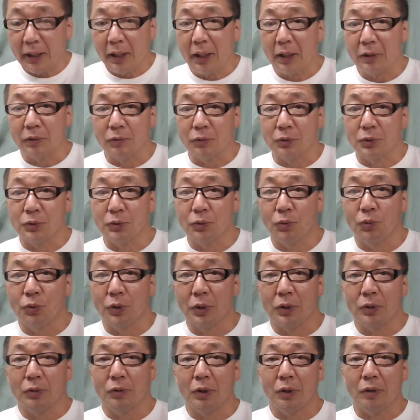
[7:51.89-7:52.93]
あと15
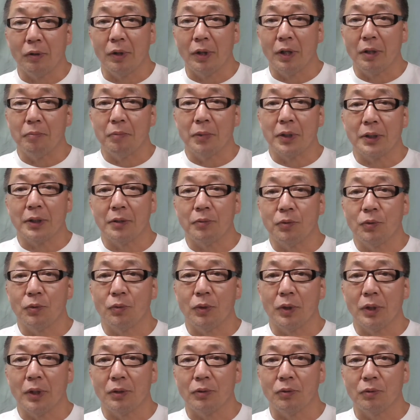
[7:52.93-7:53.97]
年ぐらいは頑張ってみよう
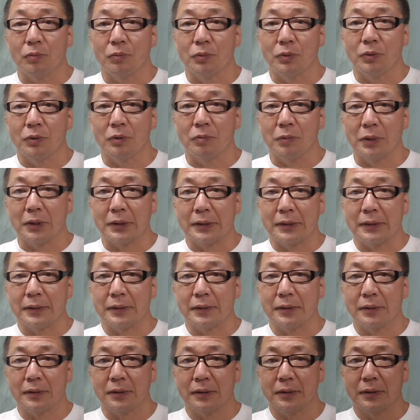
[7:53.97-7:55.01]
かなと思っておりま
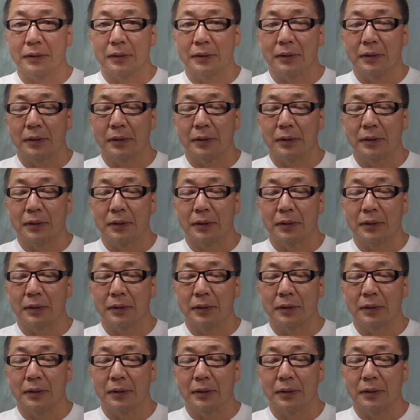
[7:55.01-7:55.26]
す